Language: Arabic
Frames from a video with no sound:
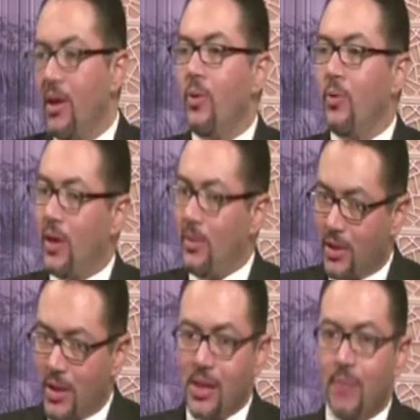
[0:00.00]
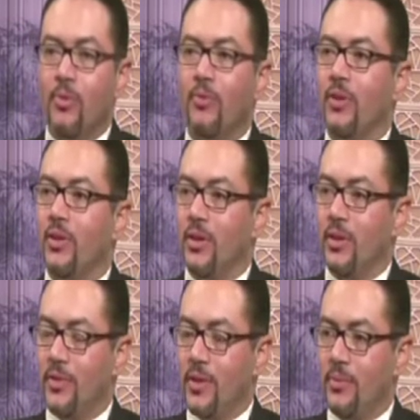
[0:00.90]
الدم وتبقى مشكله ولازم يخش
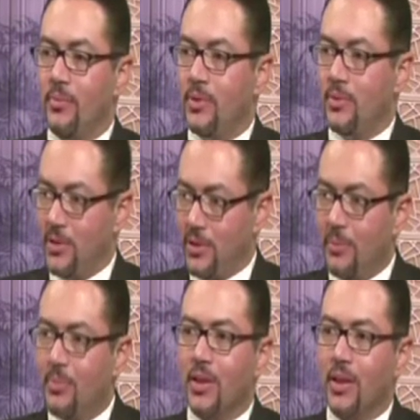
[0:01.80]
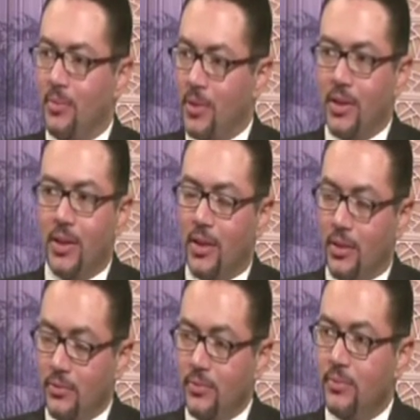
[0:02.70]
حضانه طبعا ساعتها وياخد
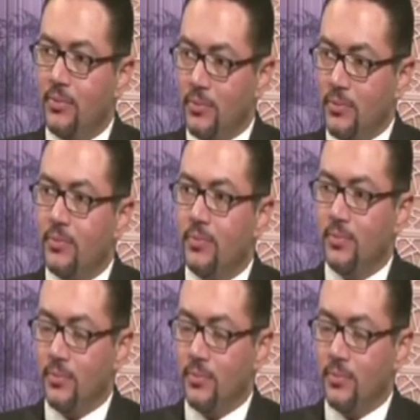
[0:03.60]
مضادات حيويه قويه